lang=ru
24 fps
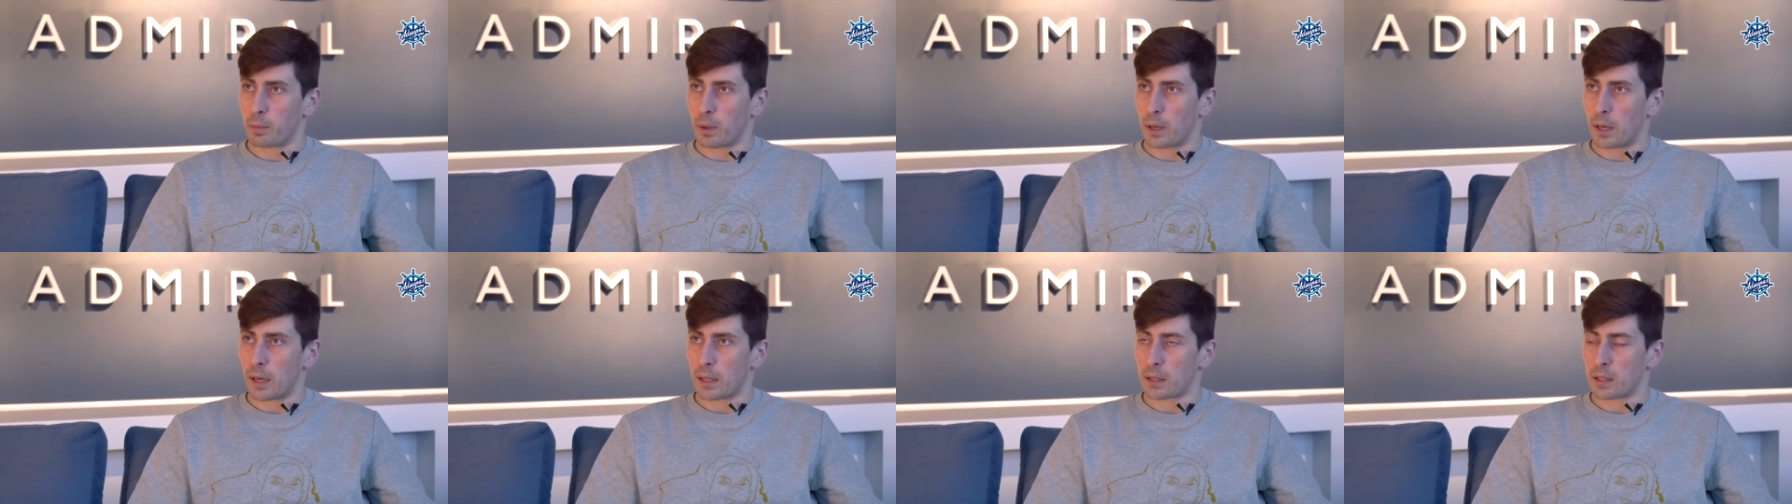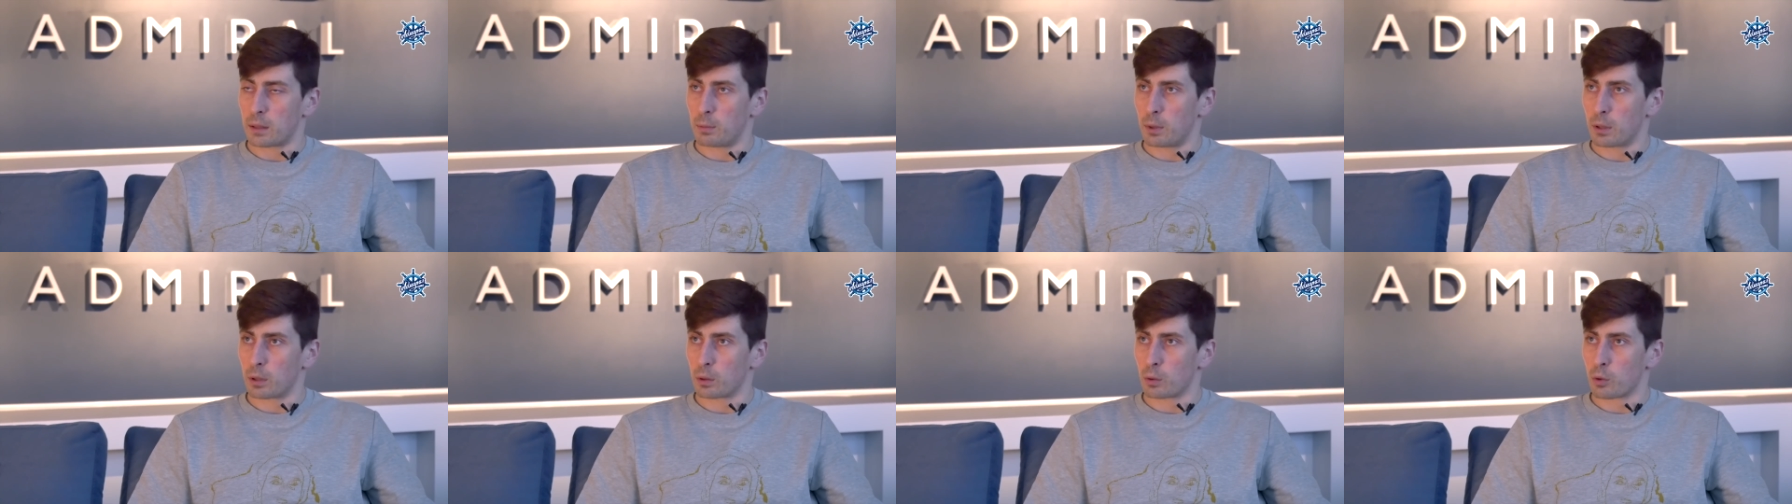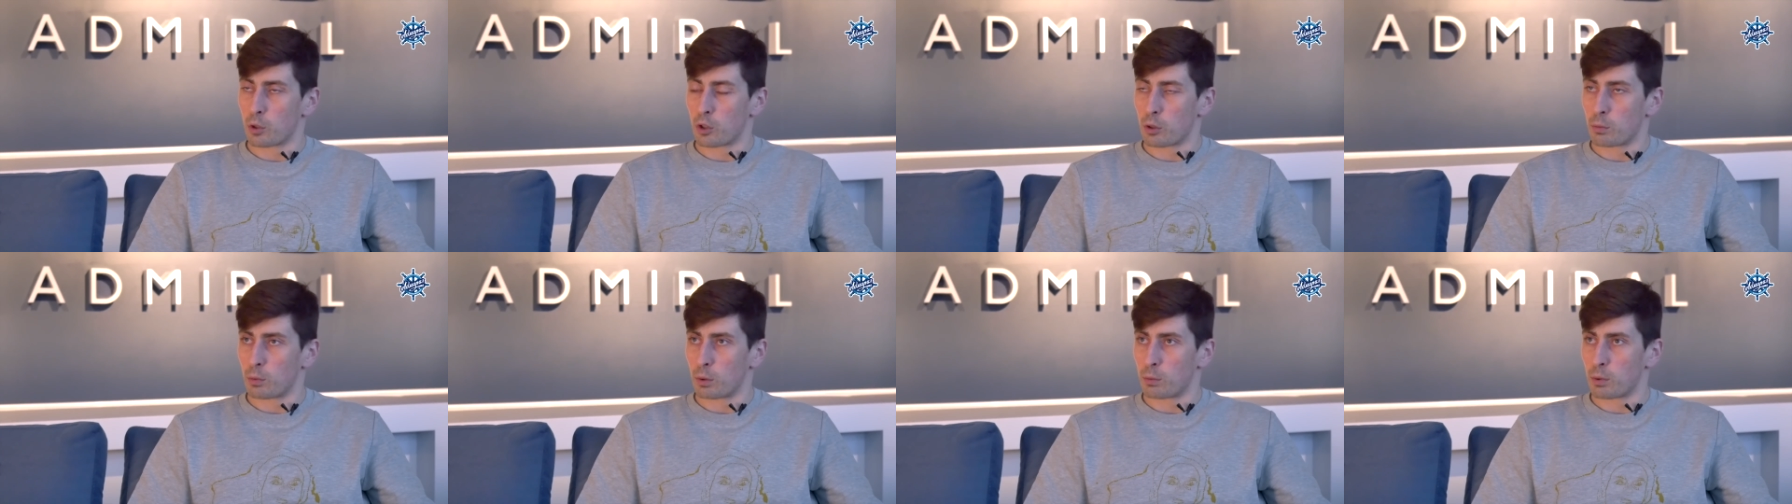как тебе
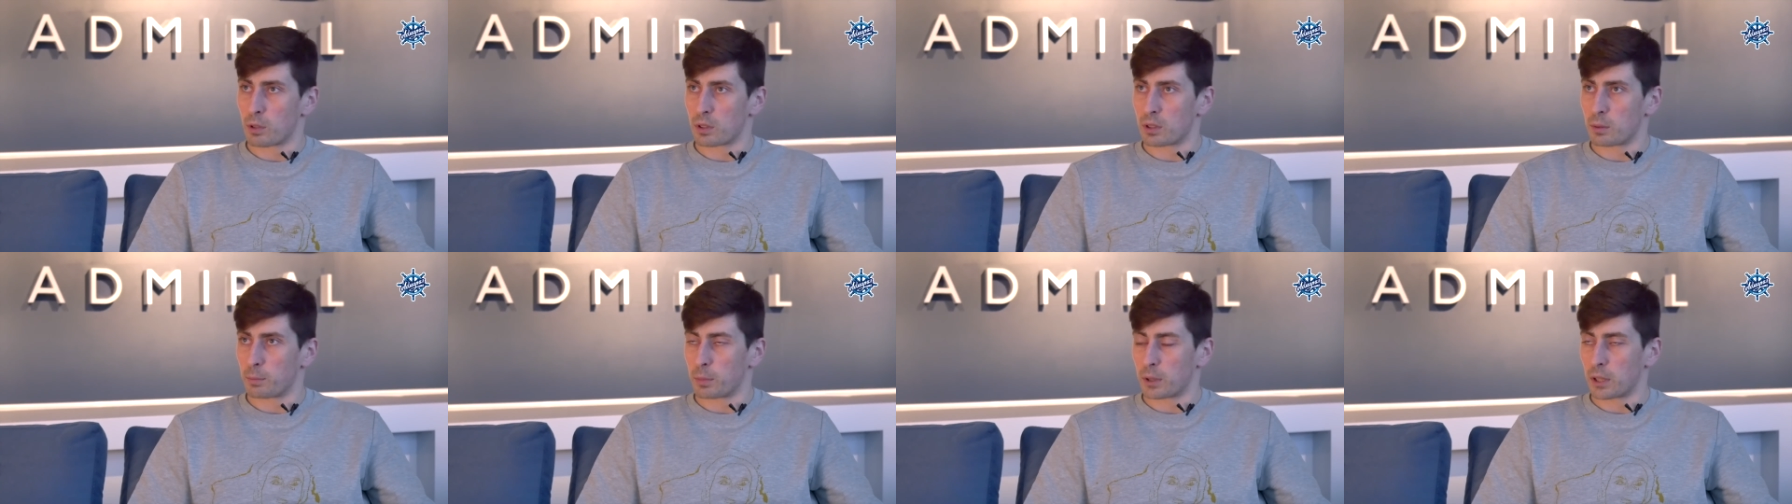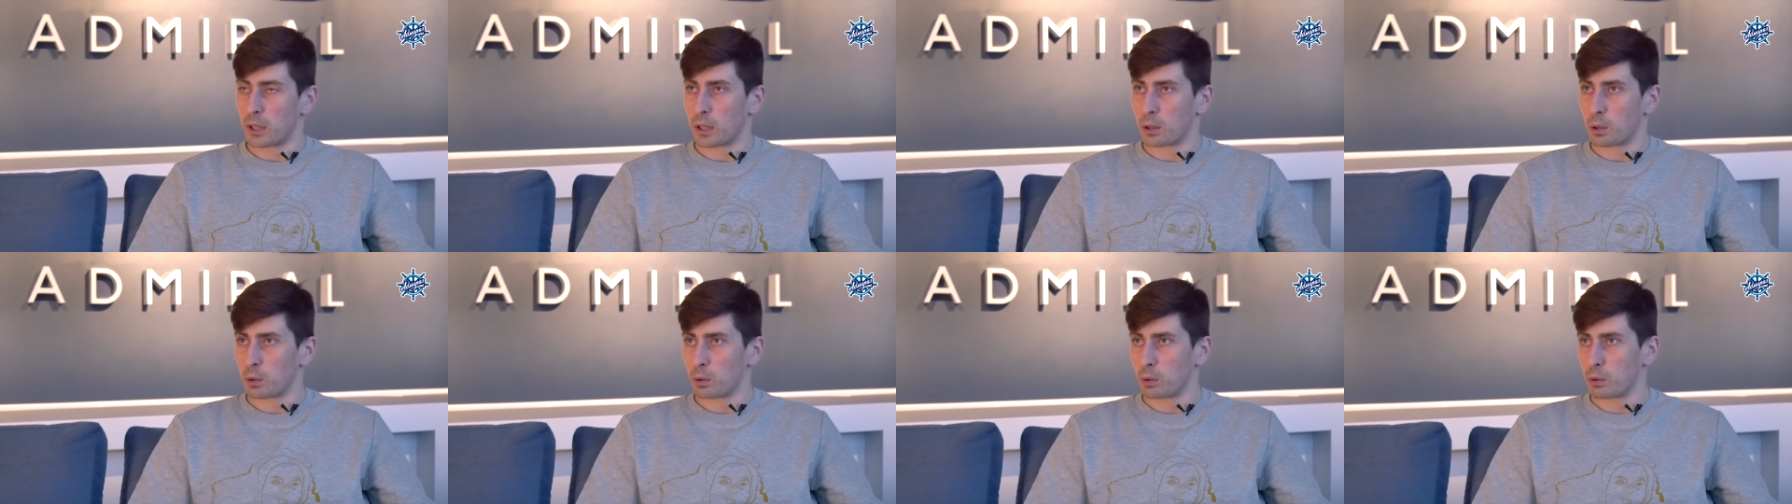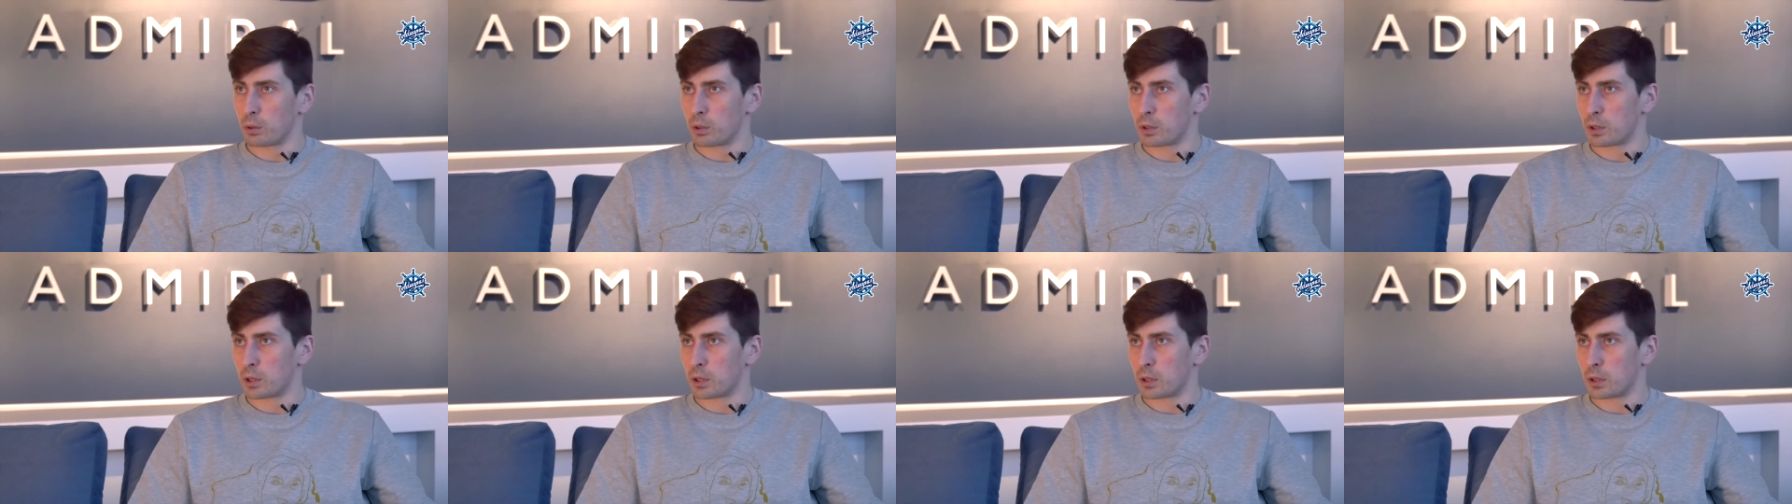лучшим образом
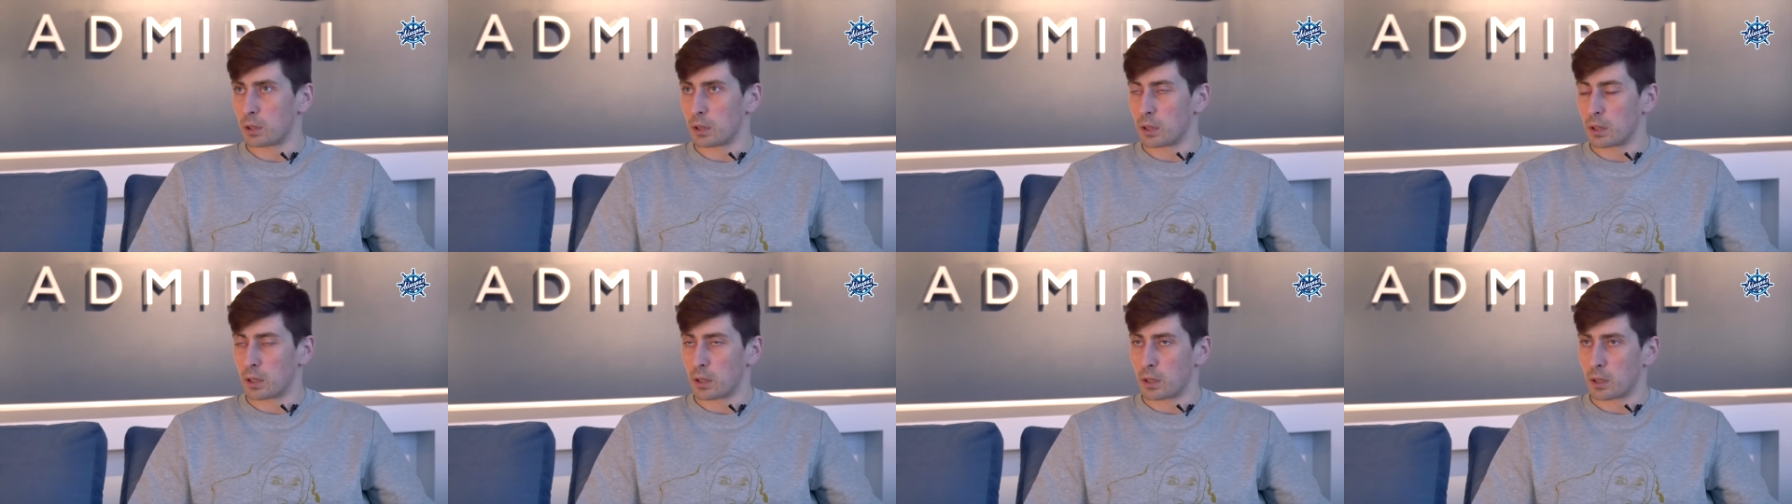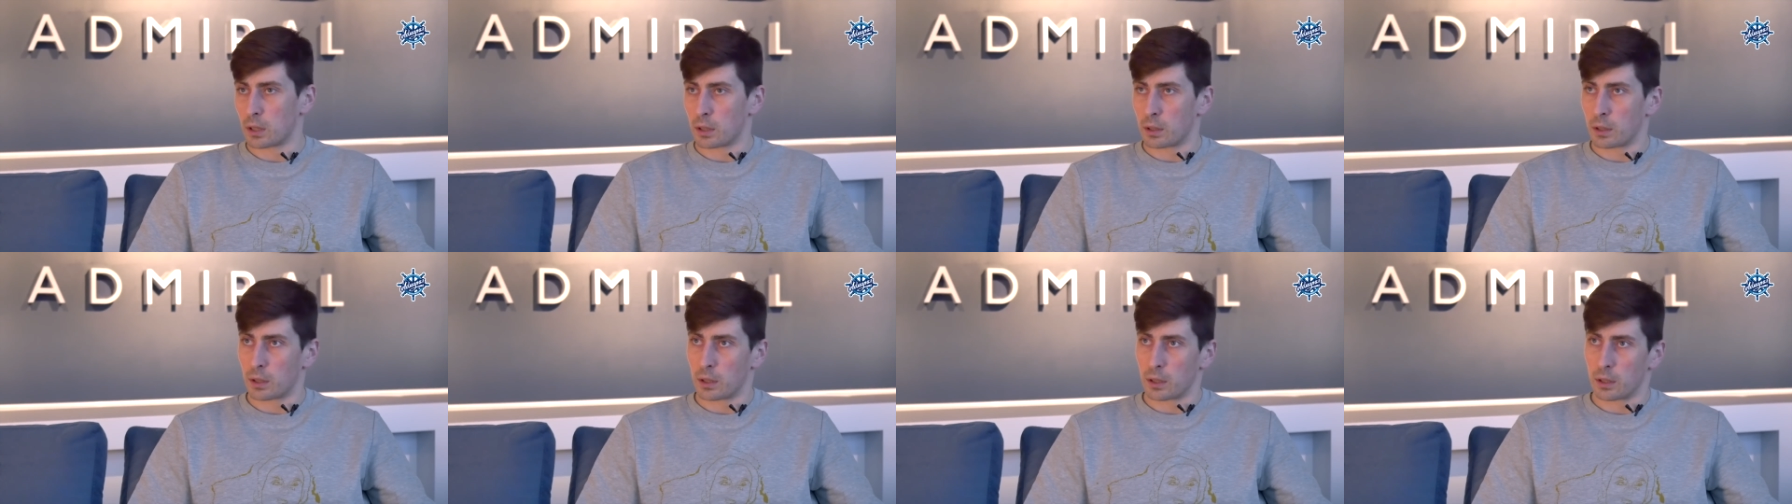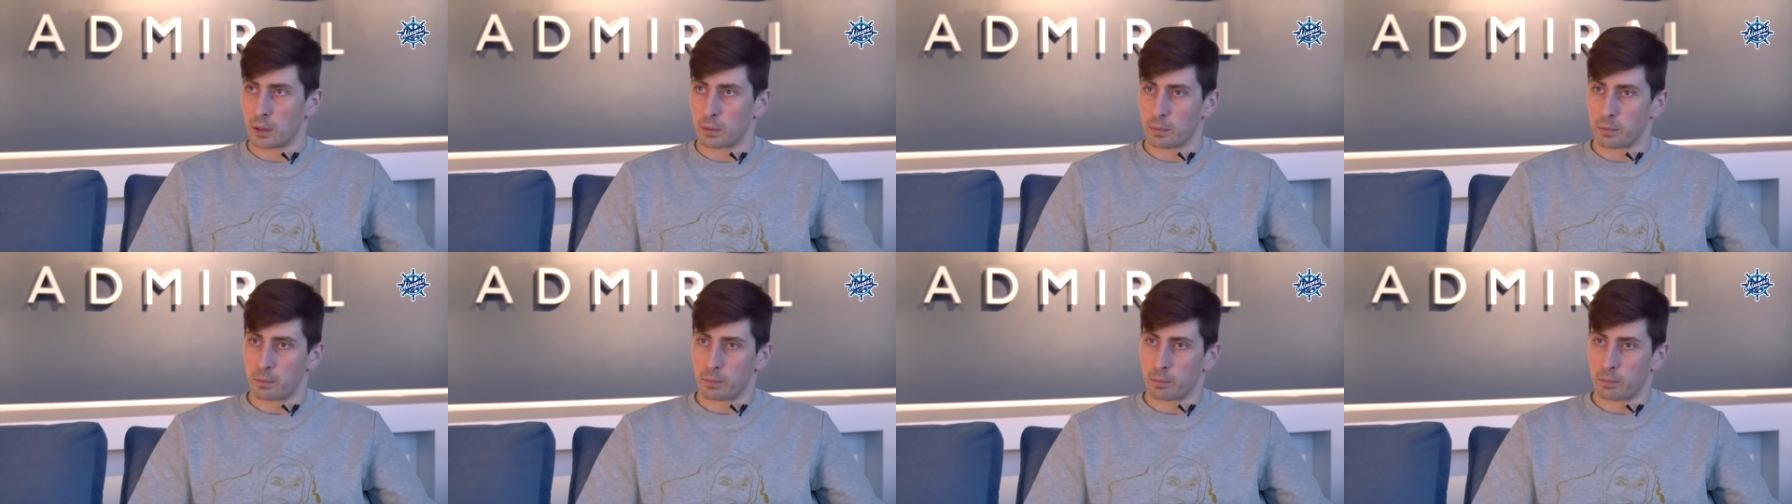подготовиться,
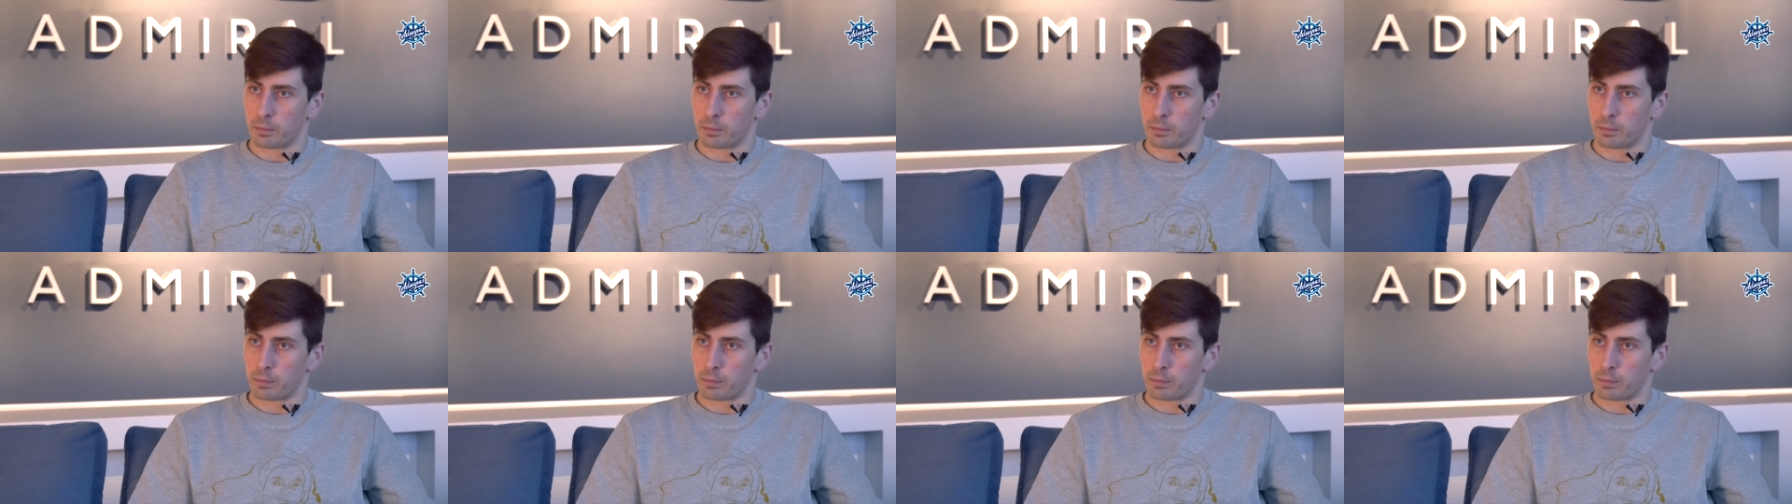э,